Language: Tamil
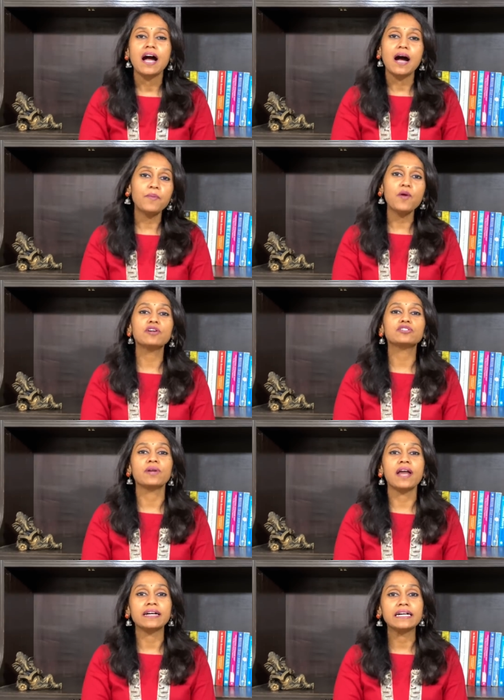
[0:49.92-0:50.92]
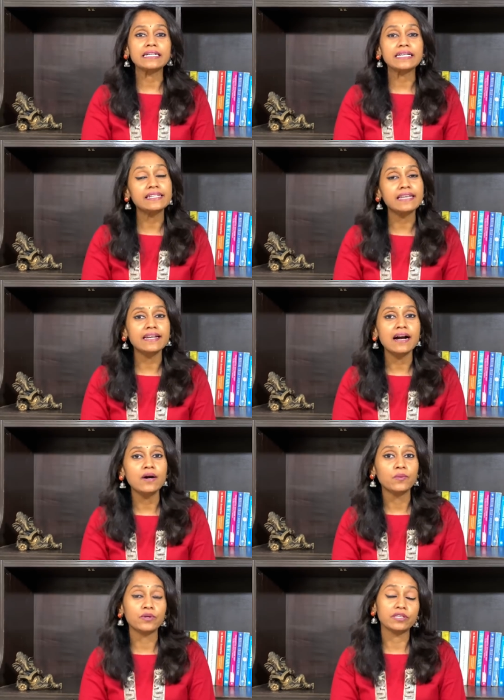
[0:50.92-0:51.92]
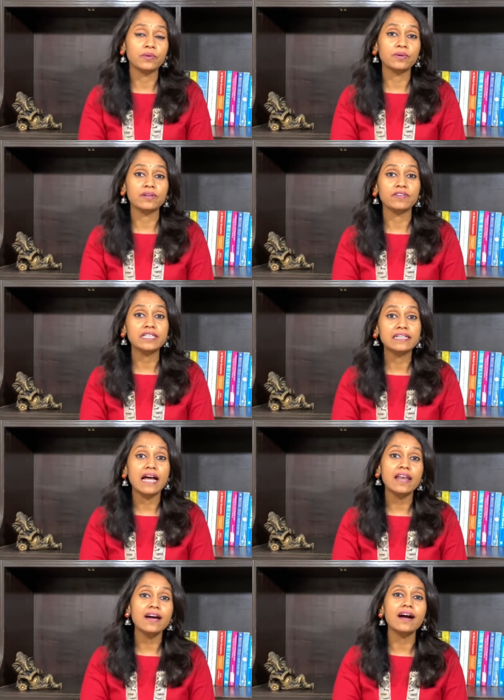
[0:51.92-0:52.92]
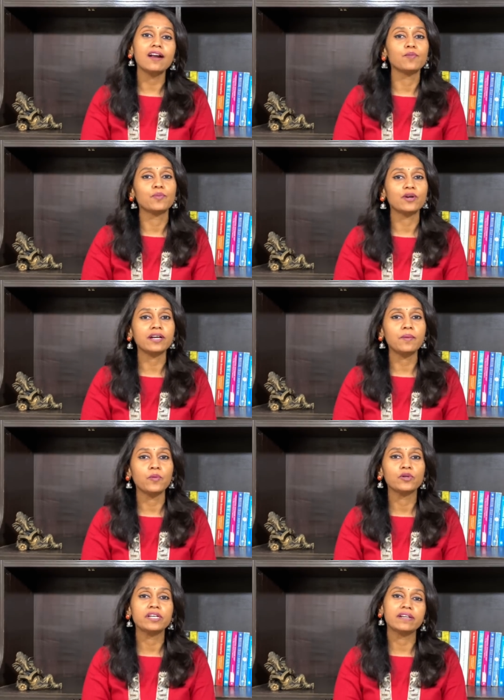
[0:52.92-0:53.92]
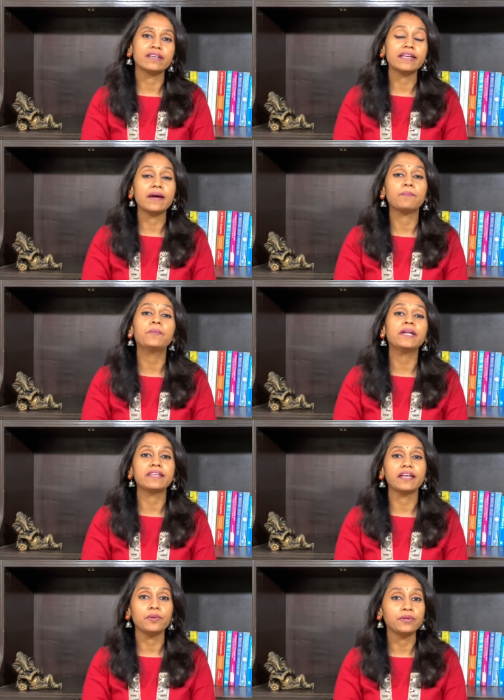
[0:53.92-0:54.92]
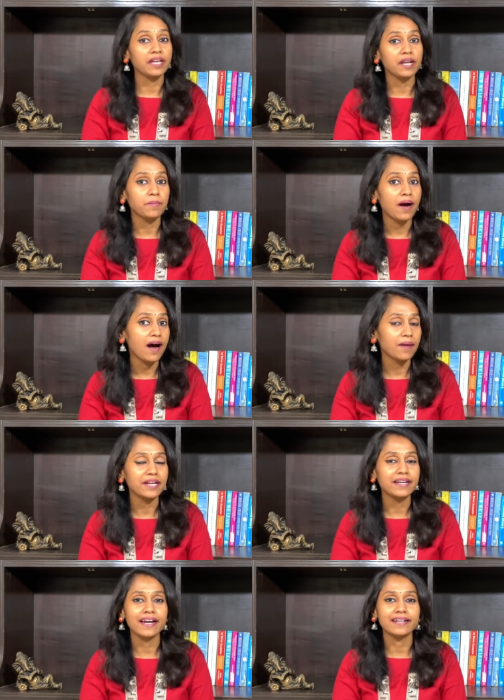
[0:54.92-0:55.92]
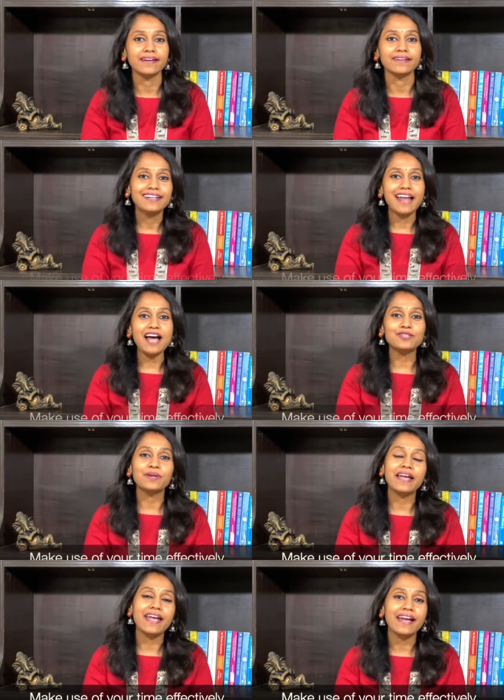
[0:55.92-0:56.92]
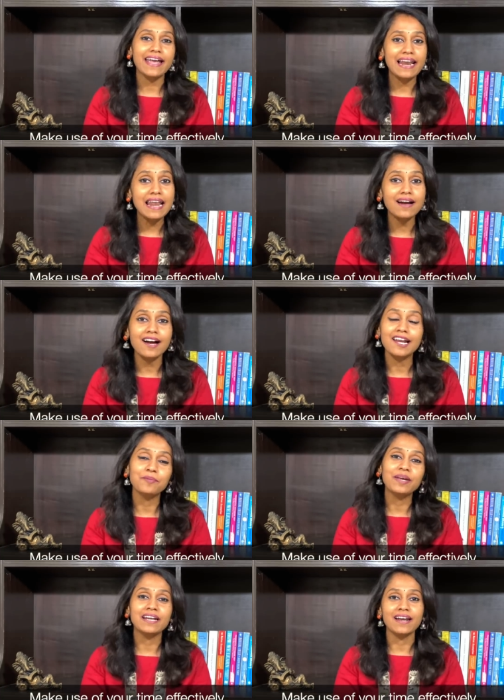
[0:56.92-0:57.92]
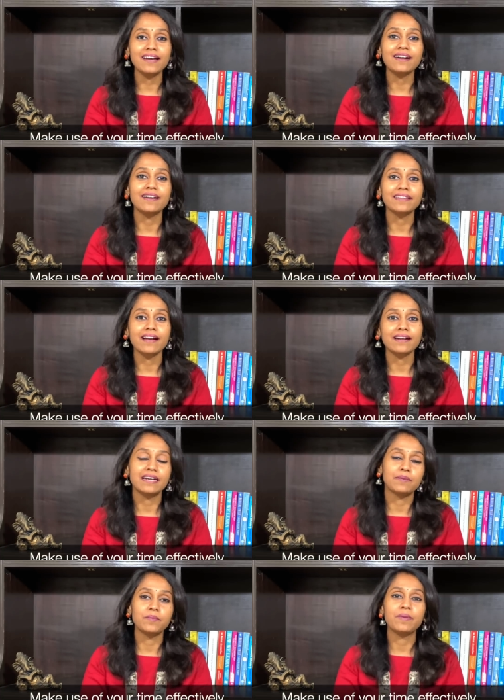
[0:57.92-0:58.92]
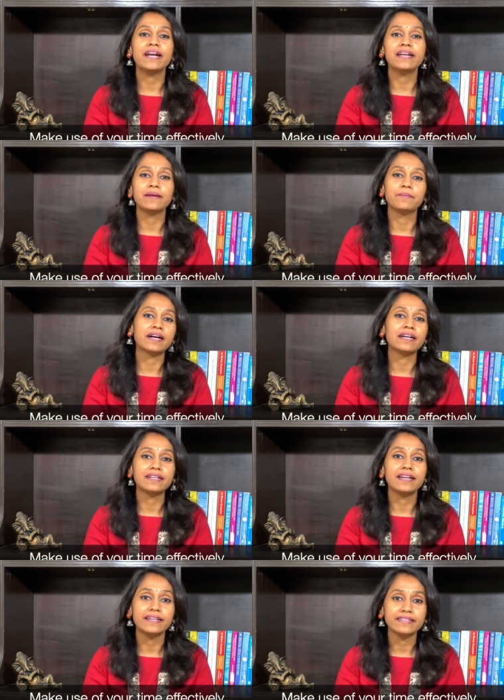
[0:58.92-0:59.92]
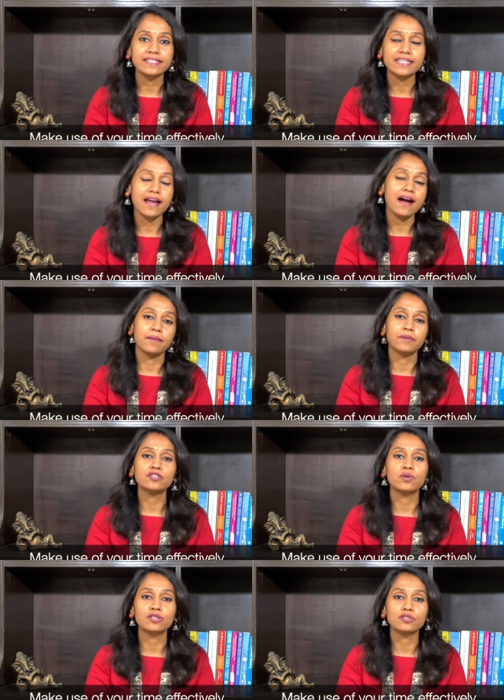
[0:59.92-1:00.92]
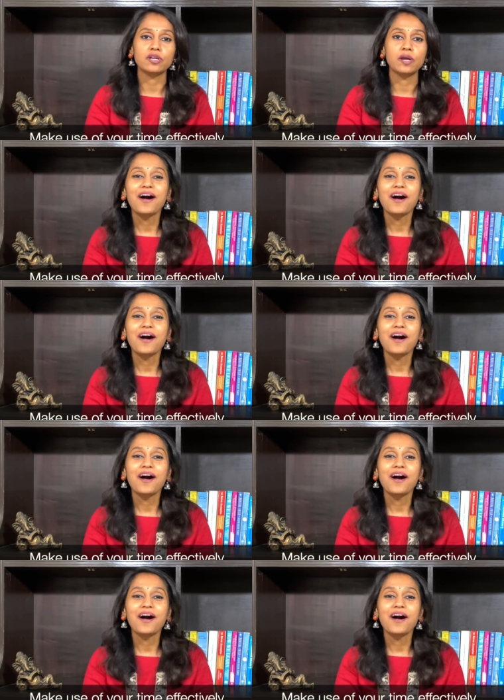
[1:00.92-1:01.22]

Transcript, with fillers: அப்ப அவங்க சொன்னாங்க கீர்த்தனையா ஒருத்தவங்களுக்கு வந்து நல்ல காலம் பிறக்க போகுதுன்றது எப்படி தெரியும் தெரியுமா அப்படின்னு கேட்டாங்க நான் சொன்னேன் எங்க எல்லா காலமே நல்ல காலம் தாங்க நம்ம மைண்ட் நம்ம கட்டுல இருந்துச்சேனா அப்படின்னு சொல்லிட்டு சொன்னேன்